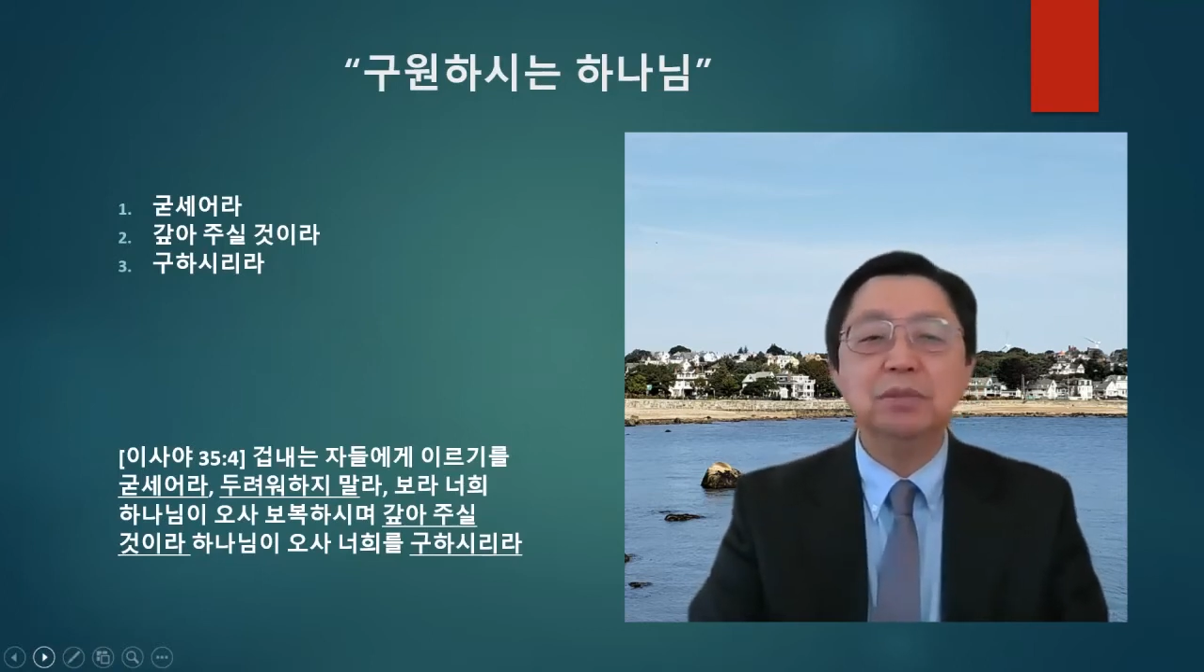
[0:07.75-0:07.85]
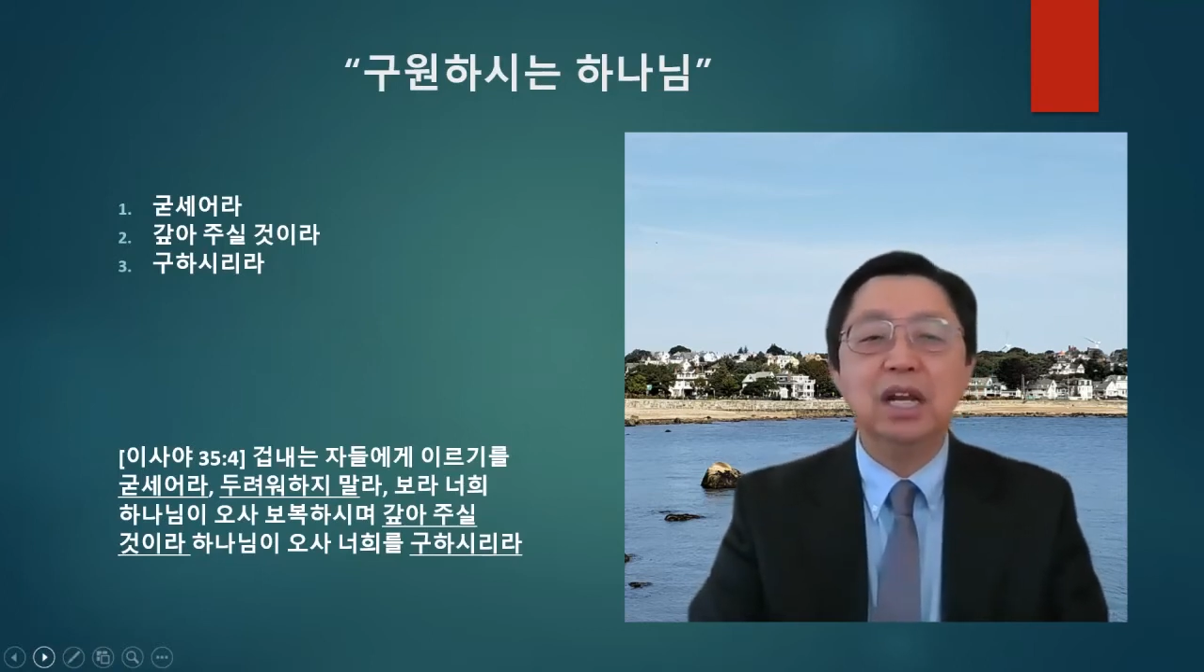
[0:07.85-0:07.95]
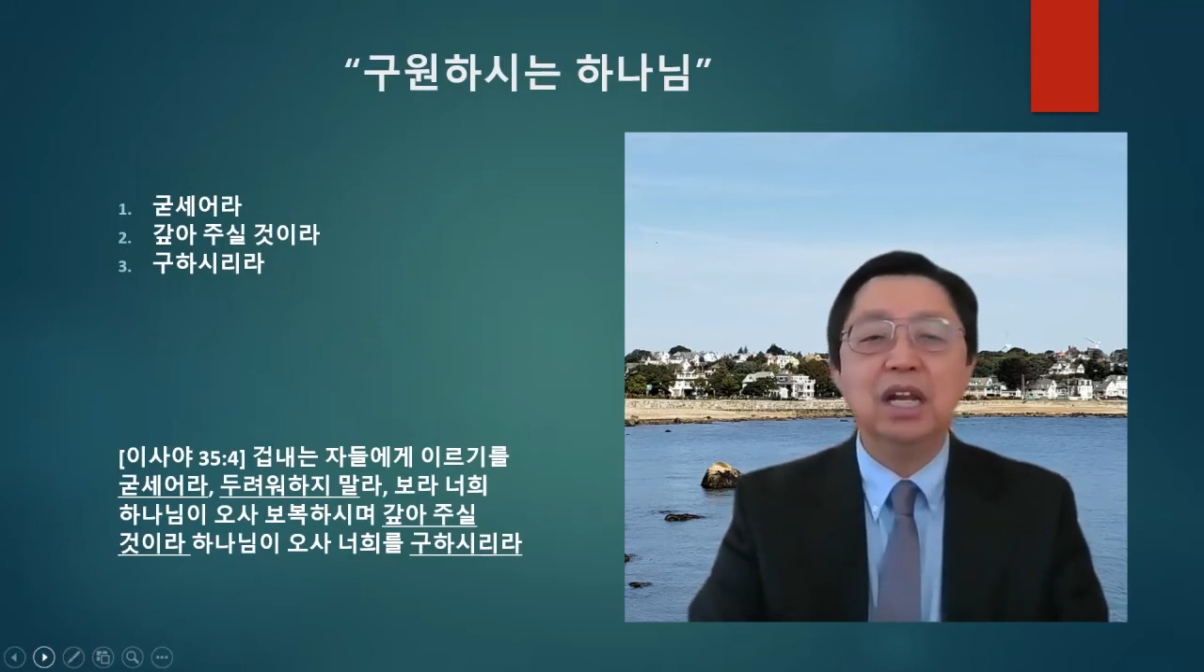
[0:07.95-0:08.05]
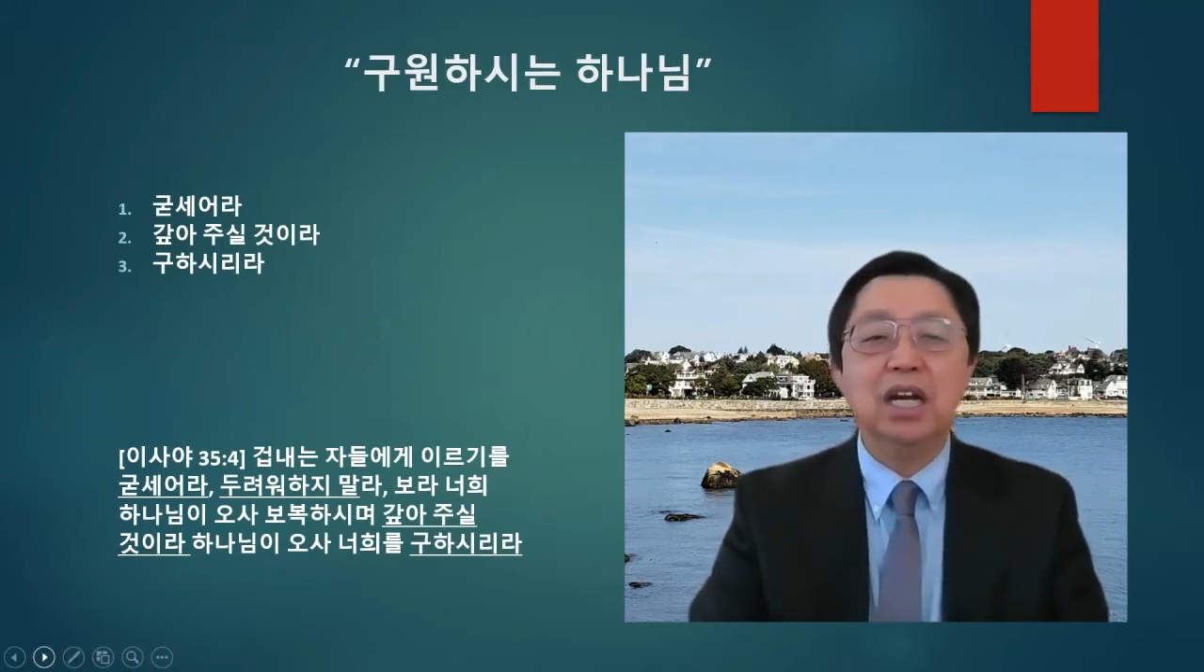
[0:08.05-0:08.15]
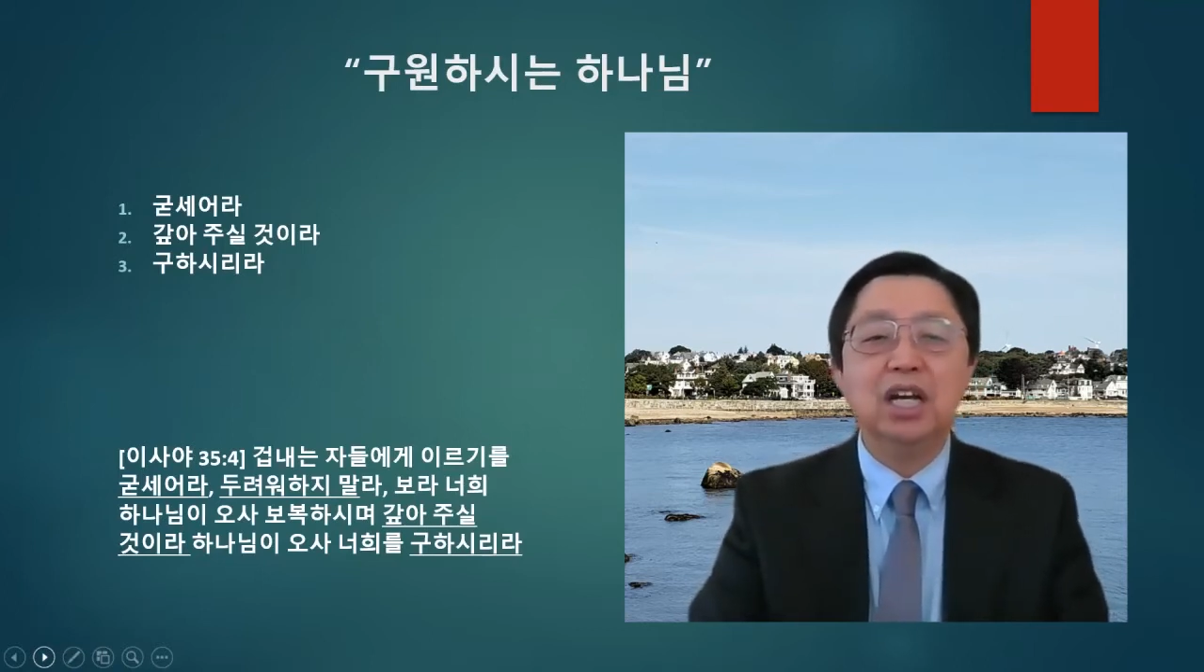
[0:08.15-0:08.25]

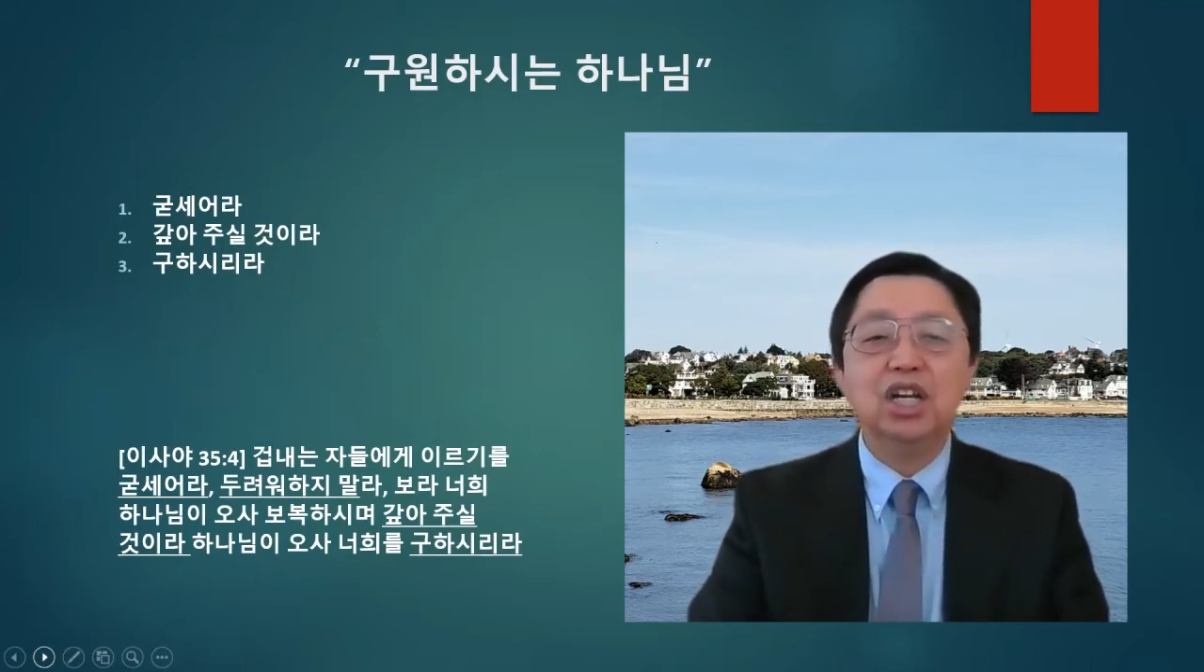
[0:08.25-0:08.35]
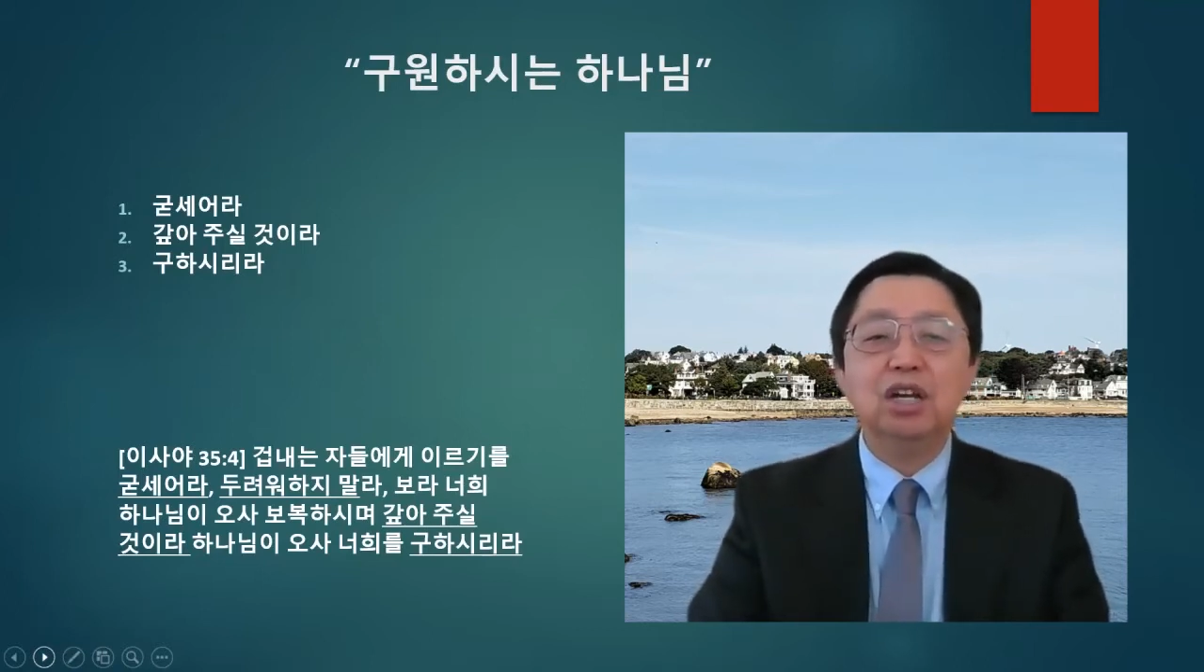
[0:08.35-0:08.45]
말라